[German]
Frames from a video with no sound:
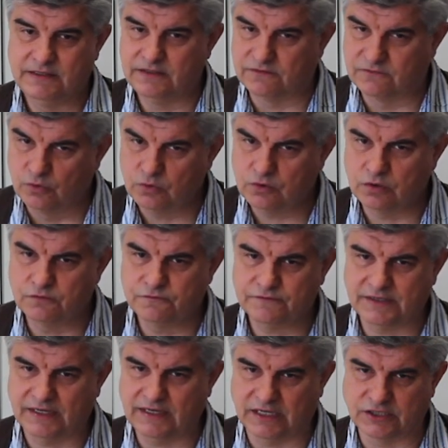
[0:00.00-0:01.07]
Die
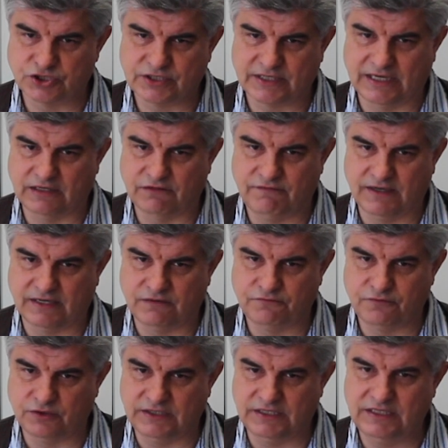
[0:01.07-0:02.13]
Zukunft kann anstrengend werden
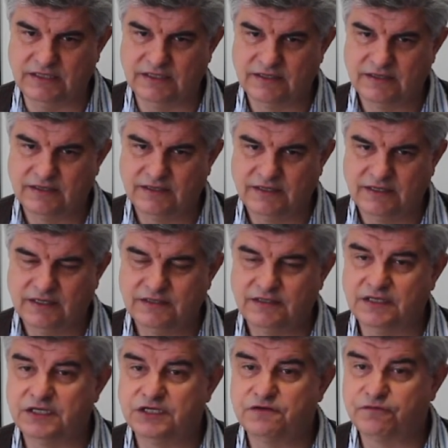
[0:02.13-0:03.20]
für die,
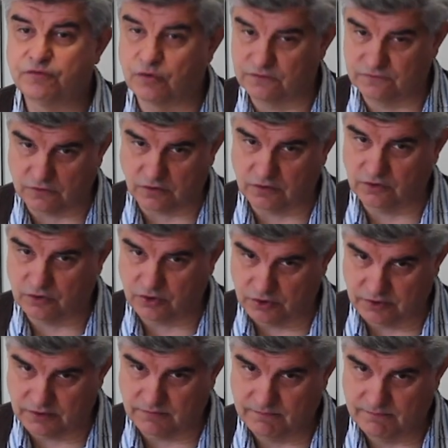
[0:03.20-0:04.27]
die nicht vorsorgen
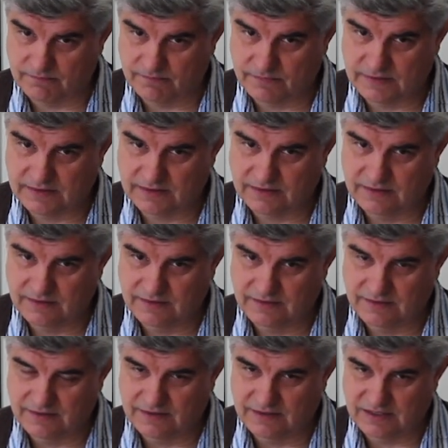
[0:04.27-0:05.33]
können.
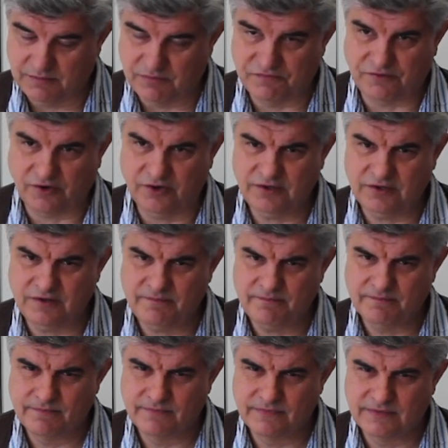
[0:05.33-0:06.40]
Liebe Freunde,
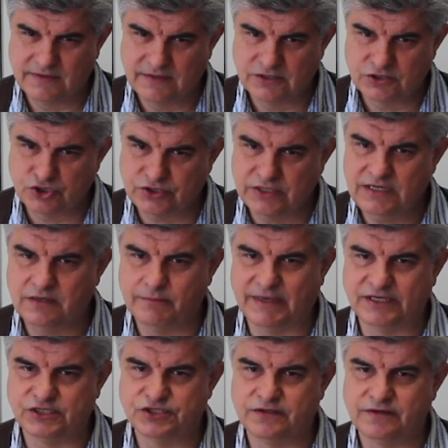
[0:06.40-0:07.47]
stille
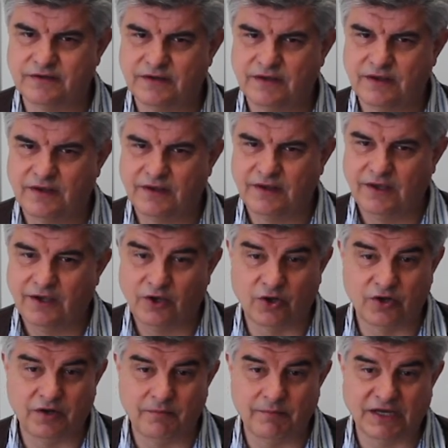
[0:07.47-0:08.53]
Menschen
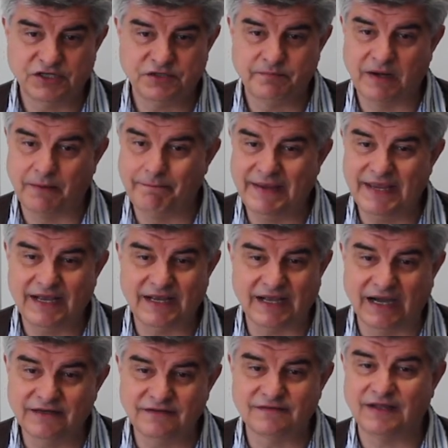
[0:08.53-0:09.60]
können manchmal mehr
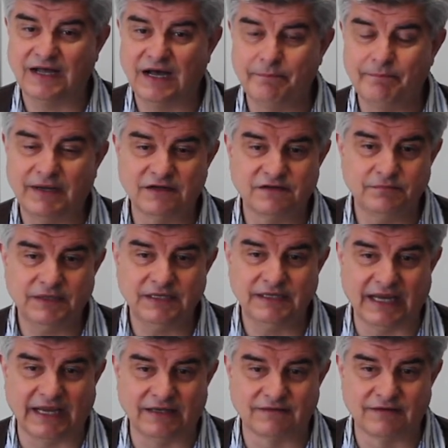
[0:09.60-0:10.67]
Geist haben, als man
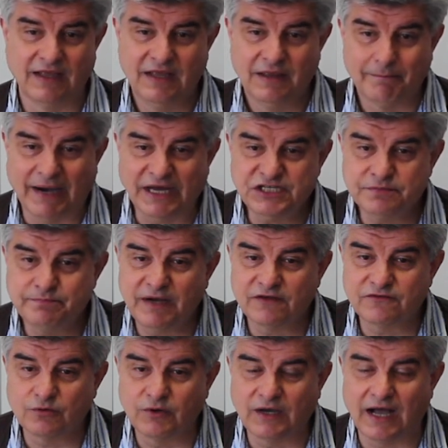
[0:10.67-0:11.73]
denkt.
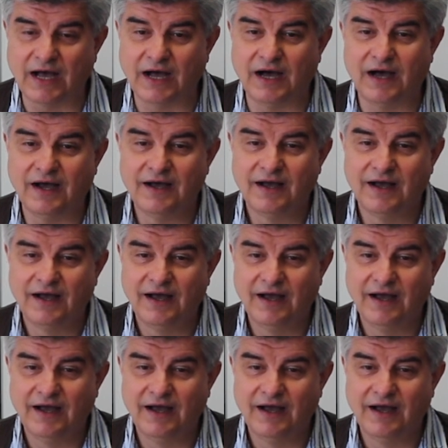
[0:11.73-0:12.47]
Manchmal sogar